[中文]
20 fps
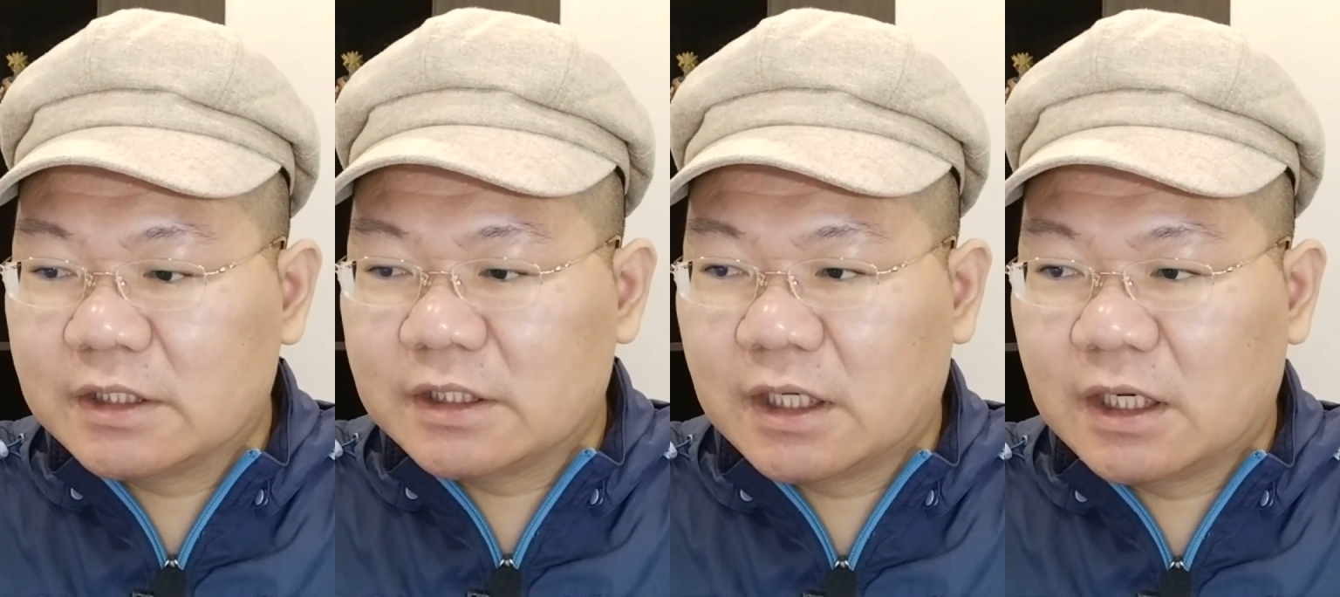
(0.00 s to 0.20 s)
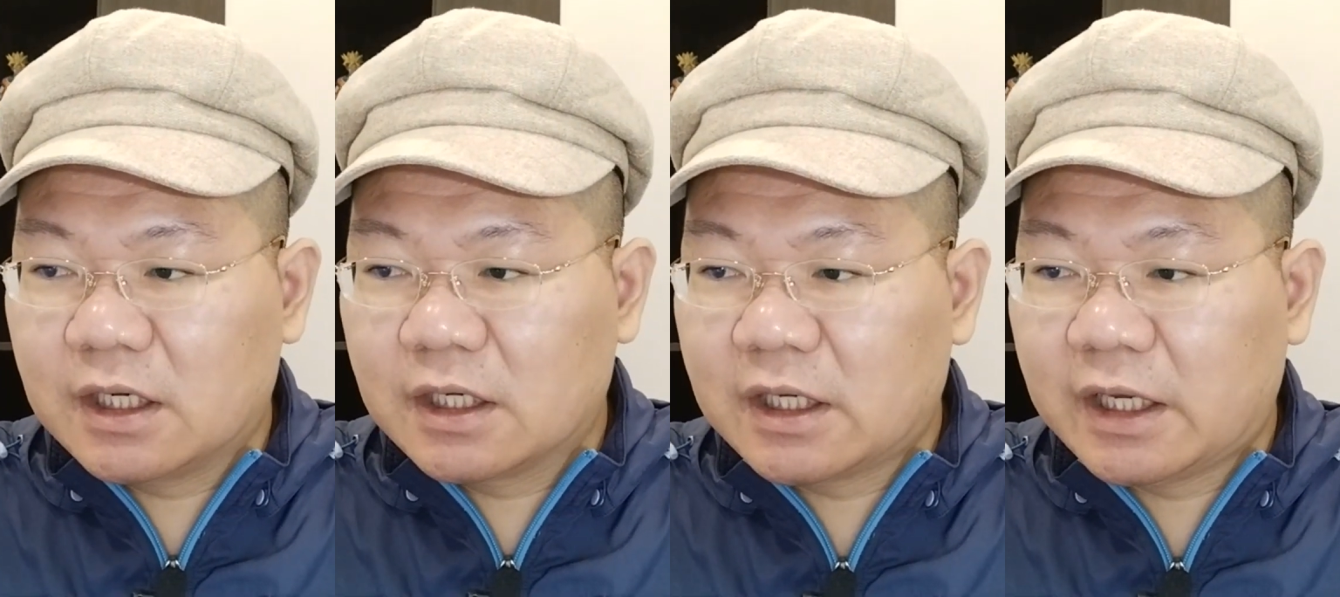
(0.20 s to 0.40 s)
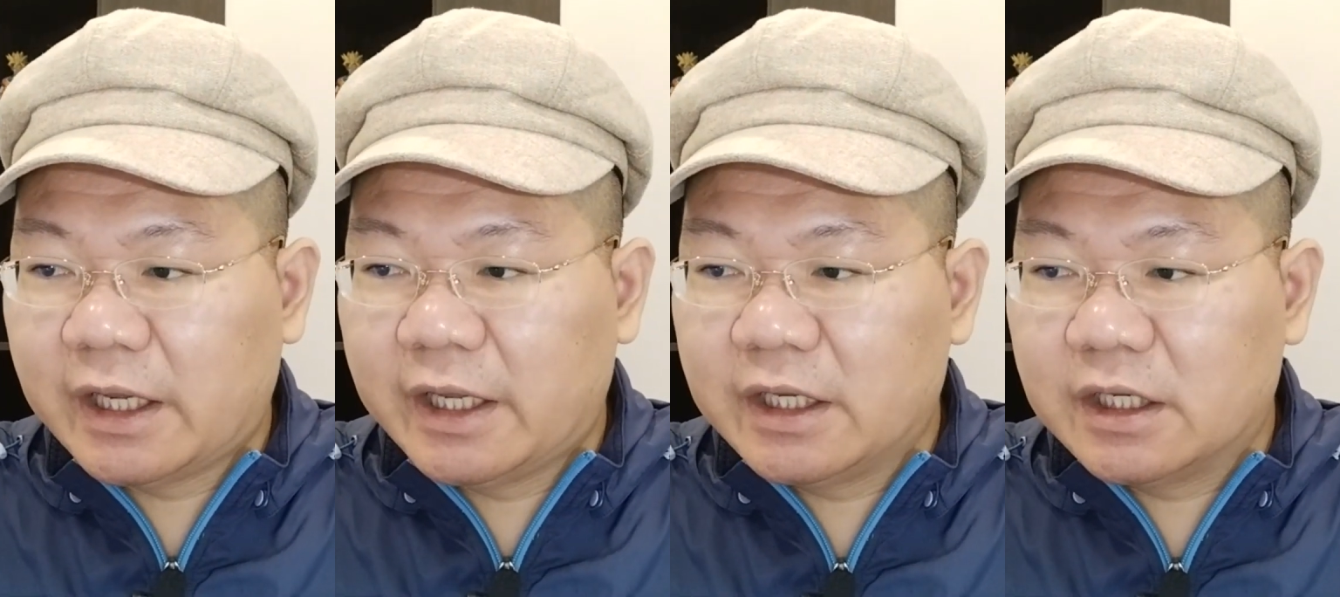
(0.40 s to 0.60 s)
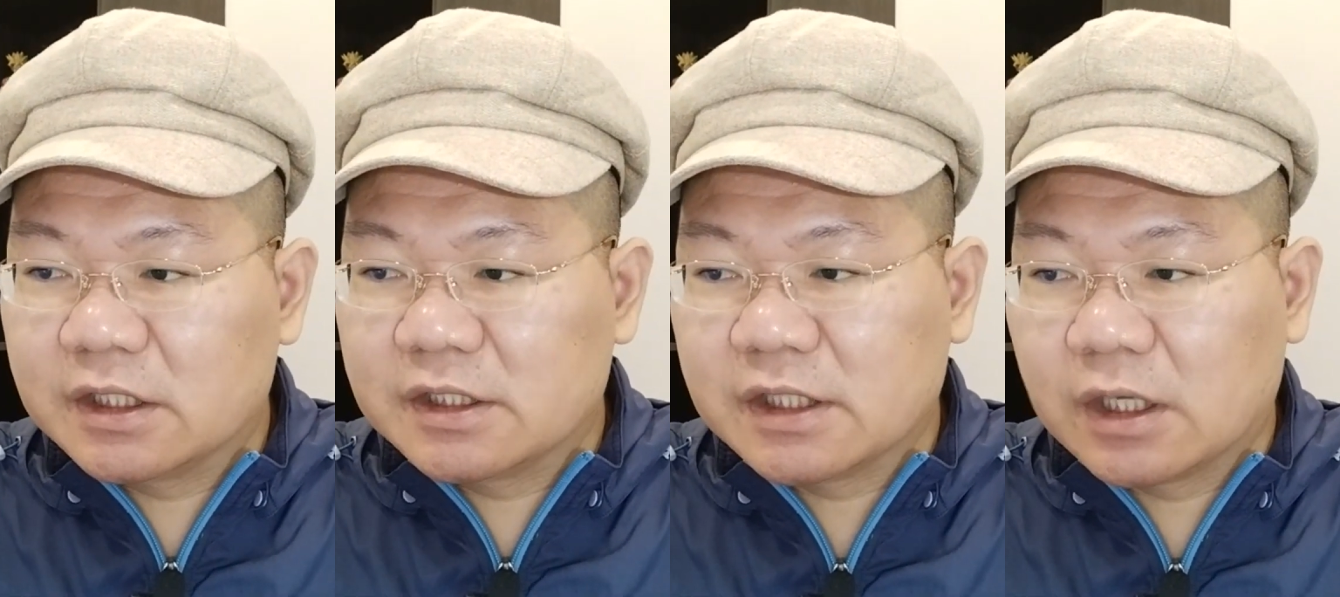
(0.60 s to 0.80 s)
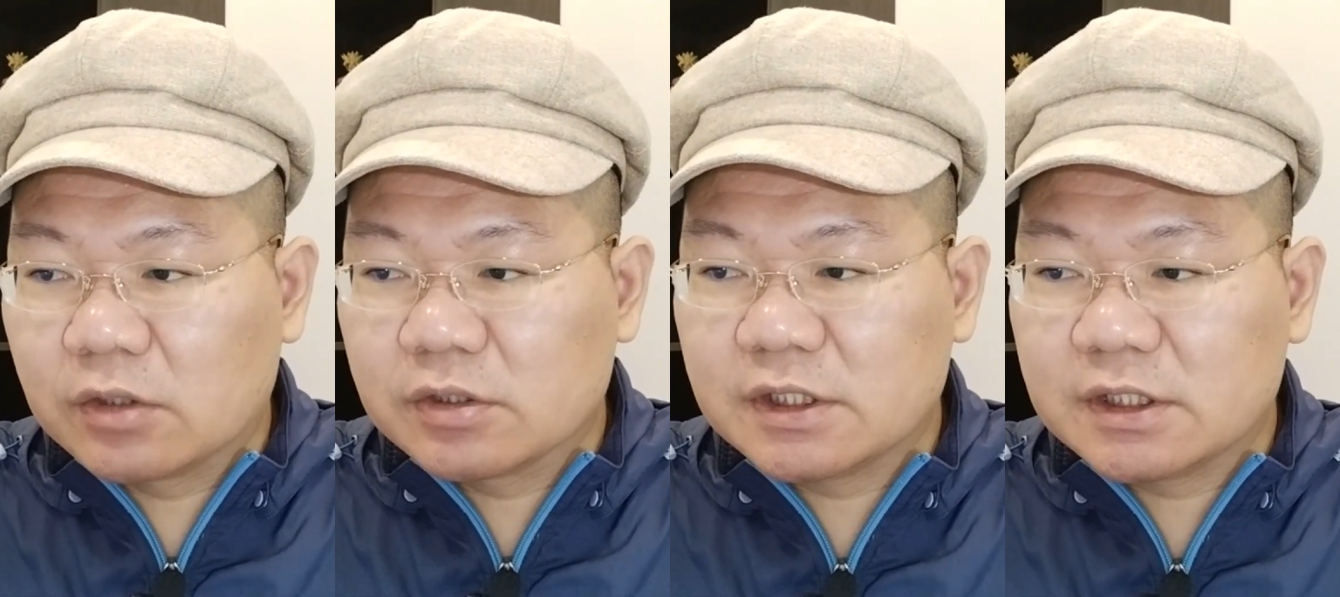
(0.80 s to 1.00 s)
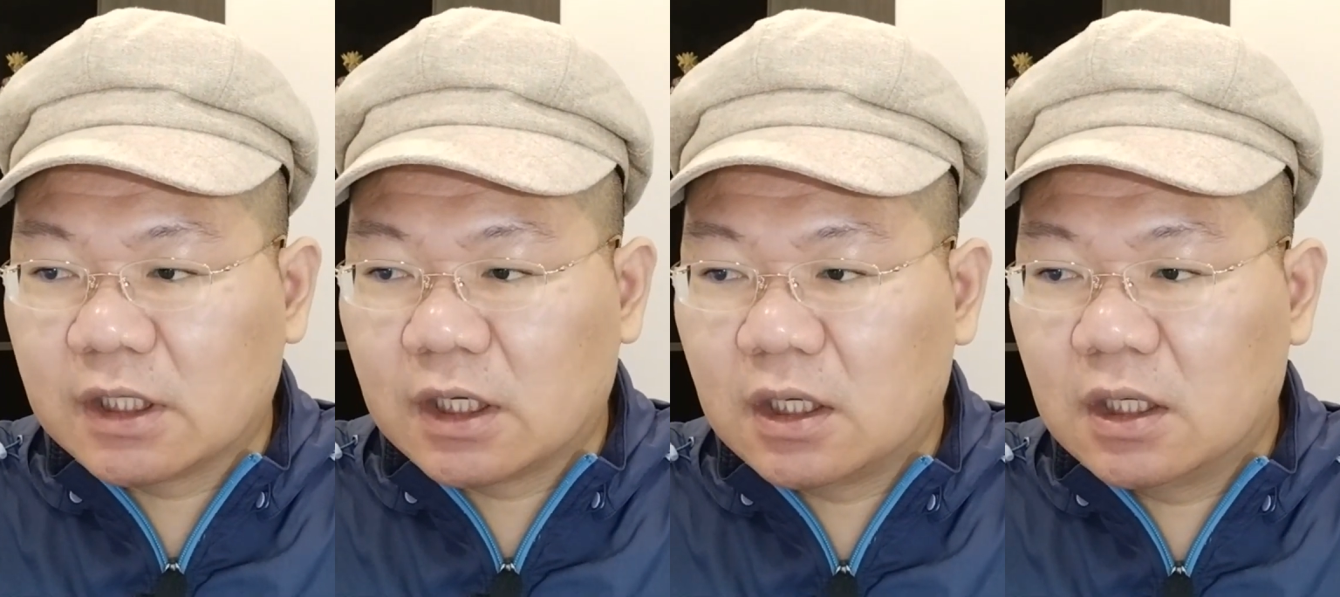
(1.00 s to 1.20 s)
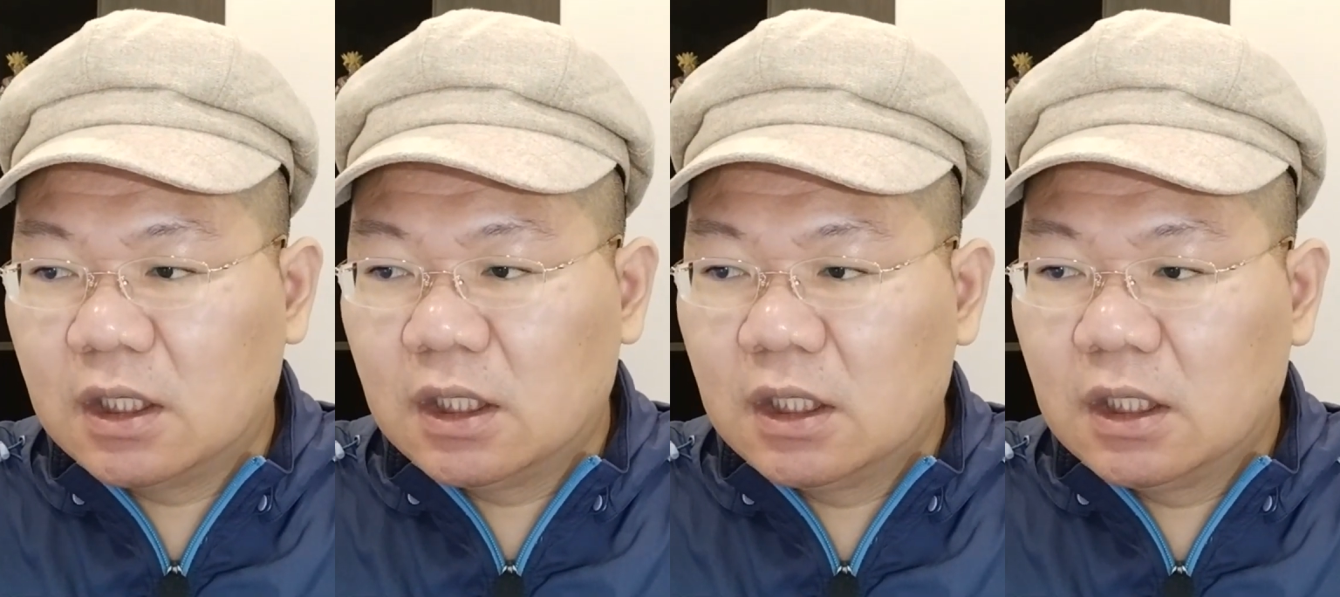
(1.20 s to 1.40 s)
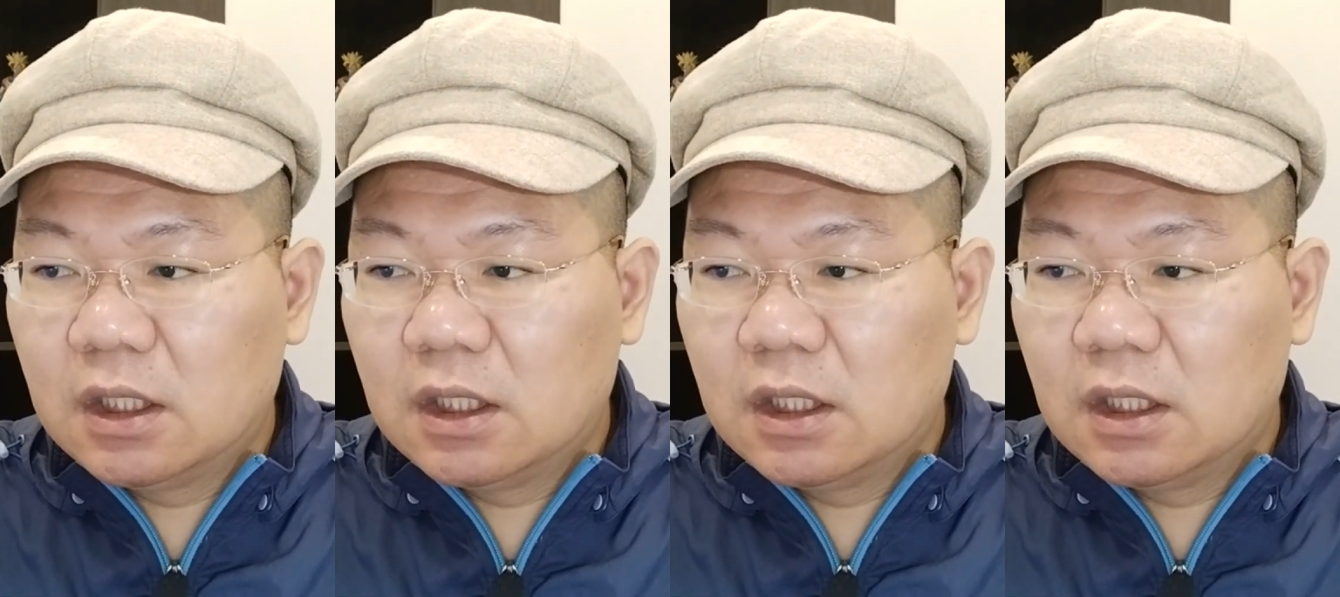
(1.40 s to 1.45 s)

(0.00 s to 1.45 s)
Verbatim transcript: 家看一个消息啊，